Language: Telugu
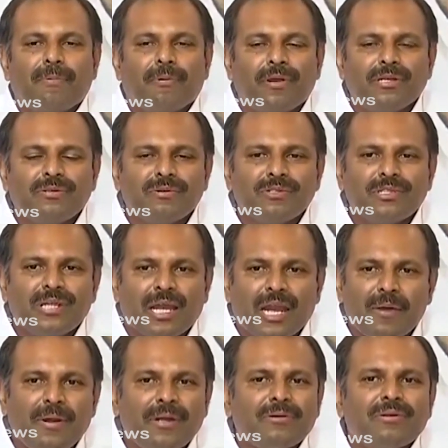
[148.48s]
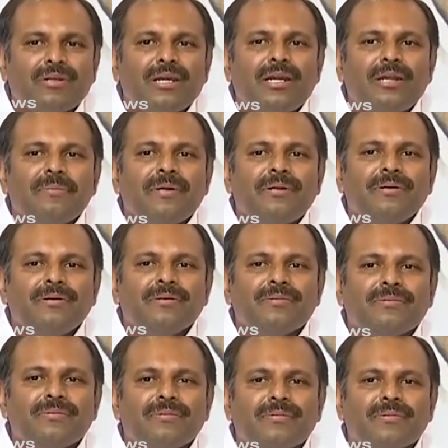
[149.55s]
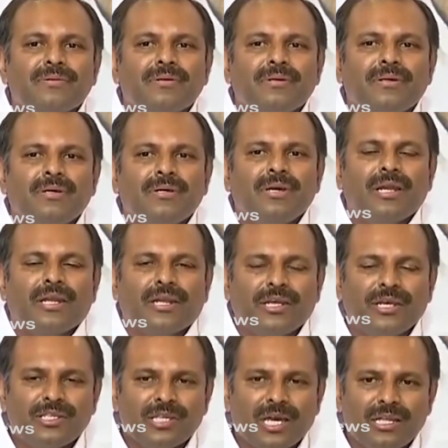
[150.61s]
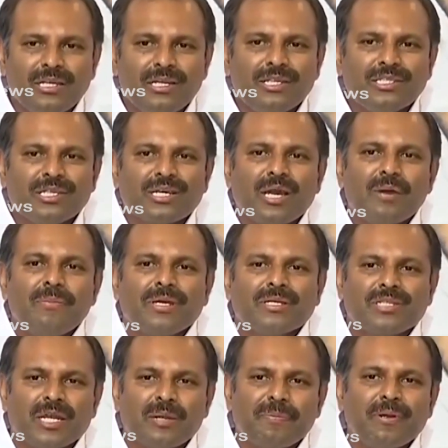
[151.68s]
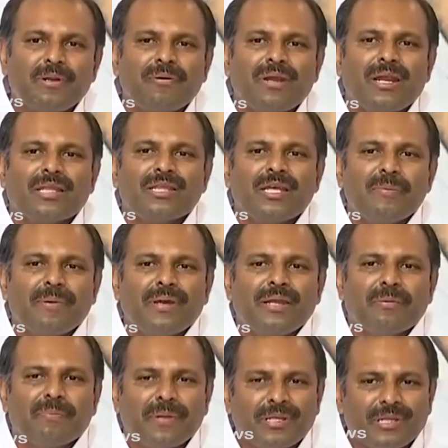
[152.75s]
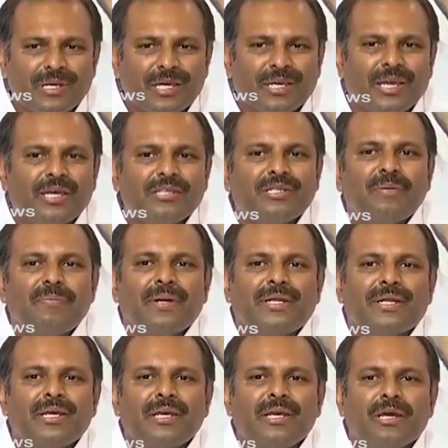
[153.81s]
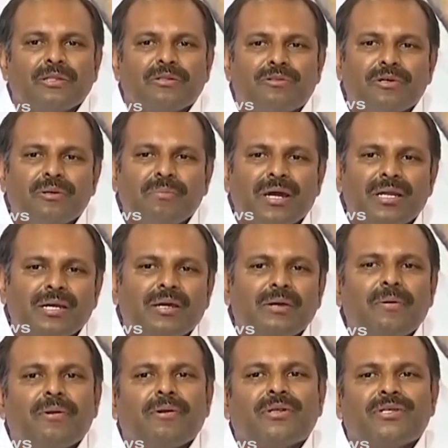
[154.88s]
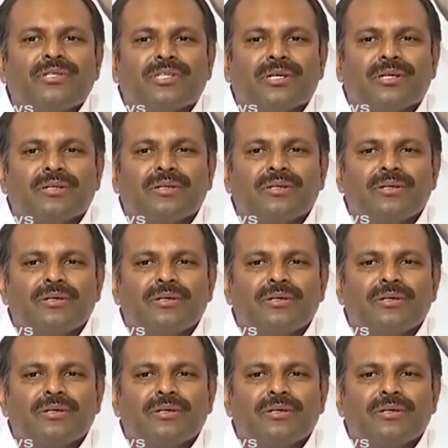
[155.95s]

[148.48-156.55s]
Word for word: పోలీస్ వ్యవస్థను ఎలా వాడుకున్నారండి మీరు నీచాది నీచంగా మీకు సరిపోయిన వాళ్ళందరిపైన విపరీతంగా కేసులు పెట్టి దుర్మార్గంగా వివరించారు